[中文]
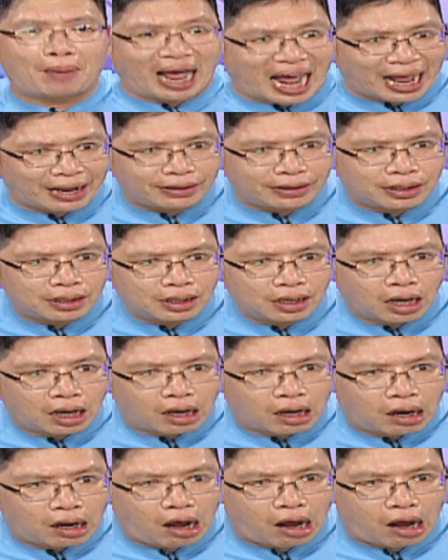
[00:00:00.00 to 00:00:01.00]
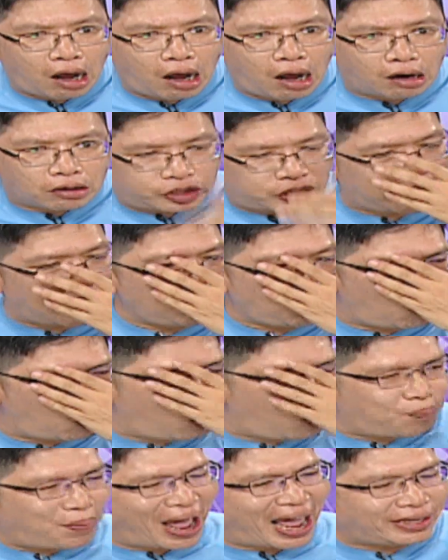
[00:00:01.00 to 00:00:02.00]
盘。好，先
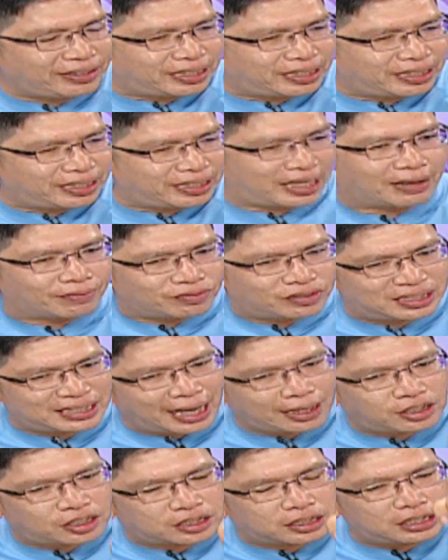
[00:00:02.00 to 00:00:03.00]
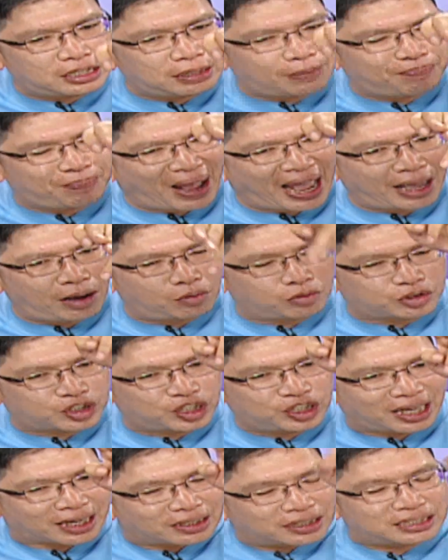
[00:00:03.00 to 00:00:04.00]
五百点，再四百五
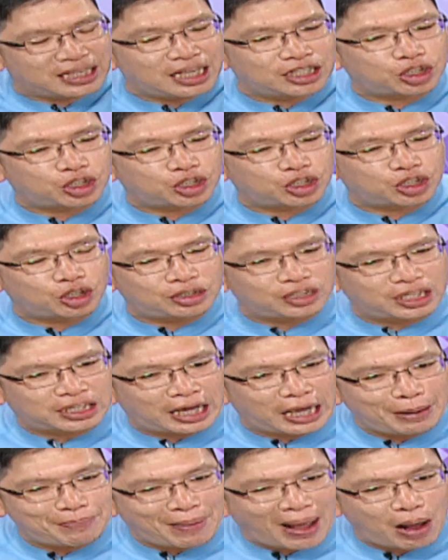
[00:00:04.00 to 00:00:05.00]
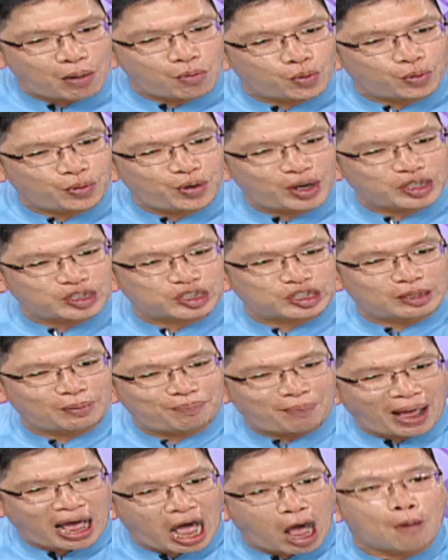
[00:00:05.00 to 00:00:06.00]
十点，甚至你可以五月十
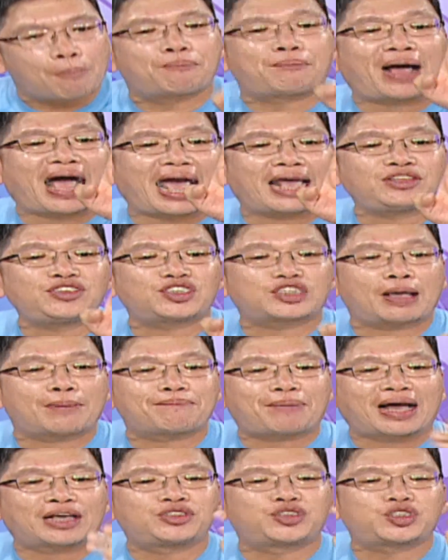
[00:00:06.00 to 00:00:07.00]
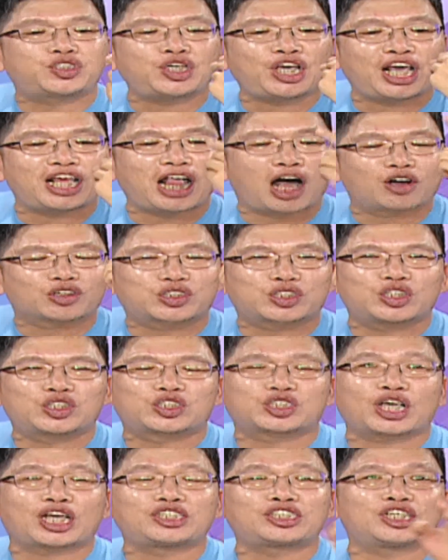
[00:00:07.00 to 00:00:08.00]
八号盘整盘，谢老师
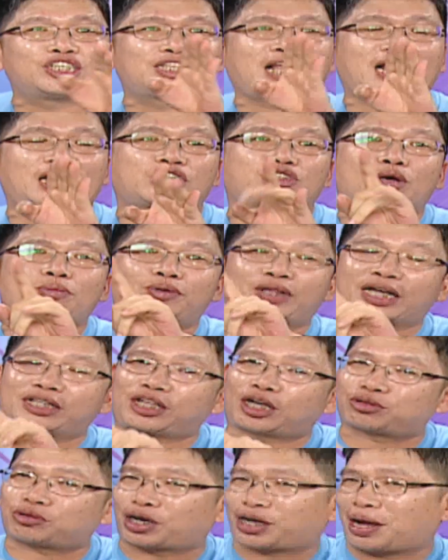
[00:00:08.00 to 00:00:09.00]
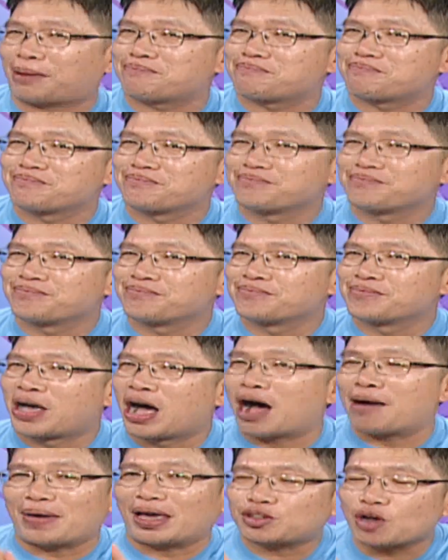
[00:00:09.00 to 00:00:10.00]
生日那天重盘再调出来看。
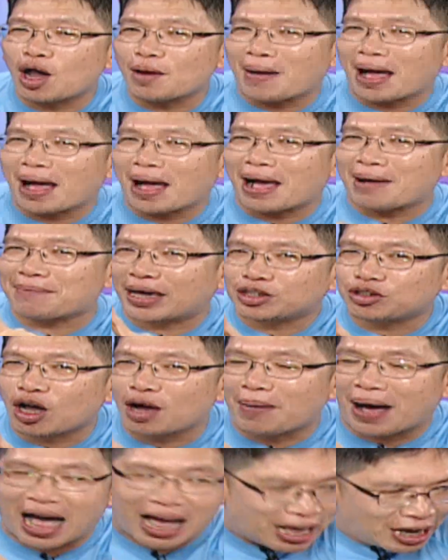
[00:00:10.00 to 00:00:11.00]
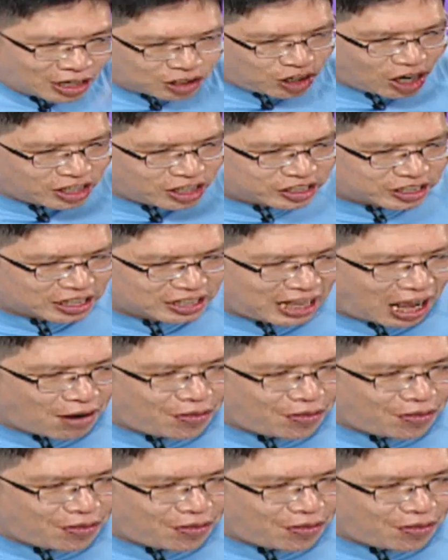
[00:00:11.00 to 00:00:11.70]
好，没错吧？没错吧？就直